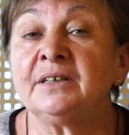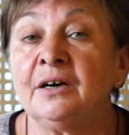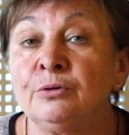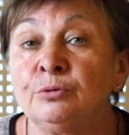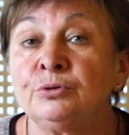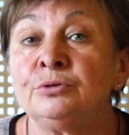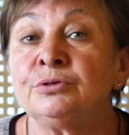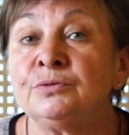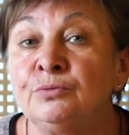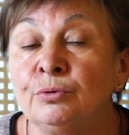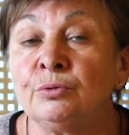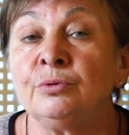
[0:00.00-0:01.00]
хорошую
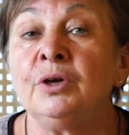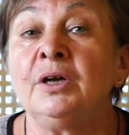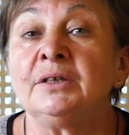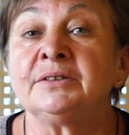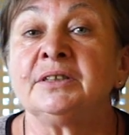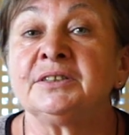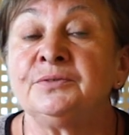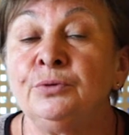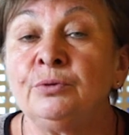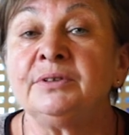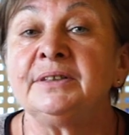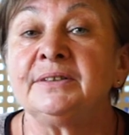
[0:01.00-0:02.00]
свеклу. Со
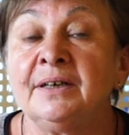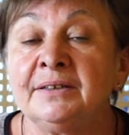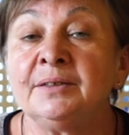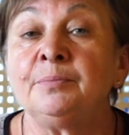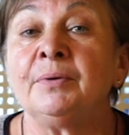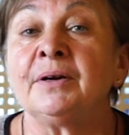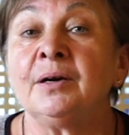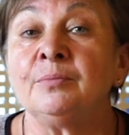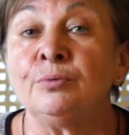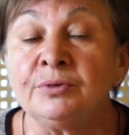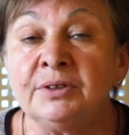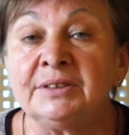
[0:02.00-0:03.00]
свеклой надо
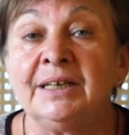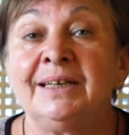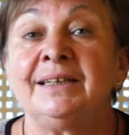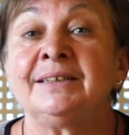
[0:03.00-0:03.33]
поработать,